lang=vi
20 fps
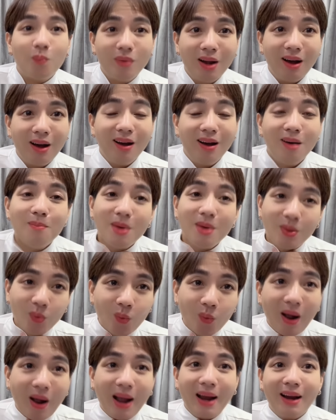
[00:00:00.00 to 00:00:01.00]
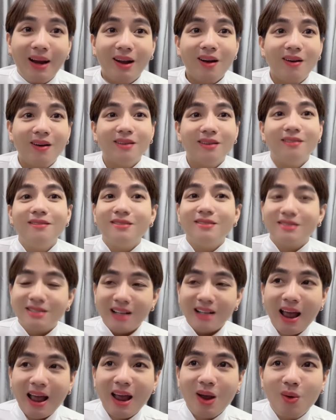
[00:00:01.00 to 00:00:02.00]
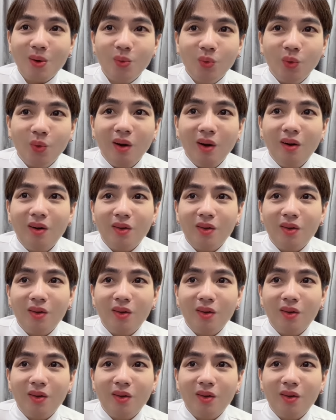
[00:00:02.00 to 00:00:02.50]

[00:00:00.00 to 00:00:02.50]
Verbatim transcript: lần ở bên ngoài coi thử sao